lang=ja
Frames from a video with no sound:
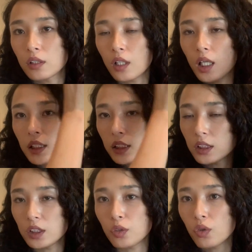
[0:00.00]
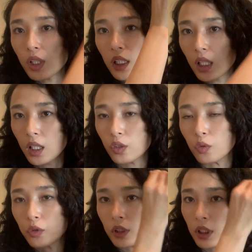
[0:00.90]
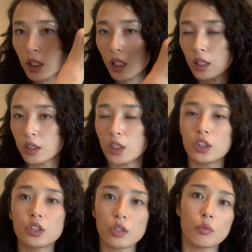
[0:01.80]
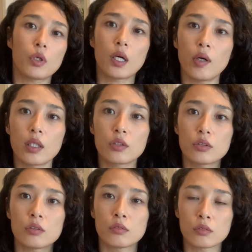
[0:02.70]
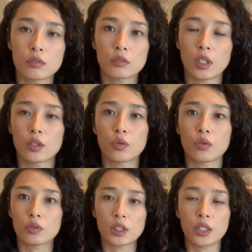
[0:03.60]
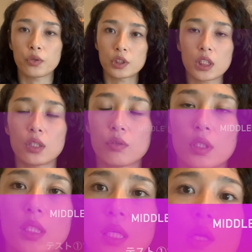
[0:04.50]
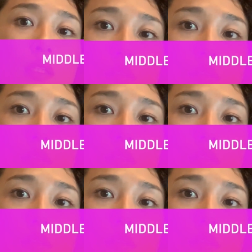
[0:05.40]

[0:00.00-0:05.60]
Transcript: あ私ローかなと思ってたらいや実はでも乾くんあの34時間とかで乾く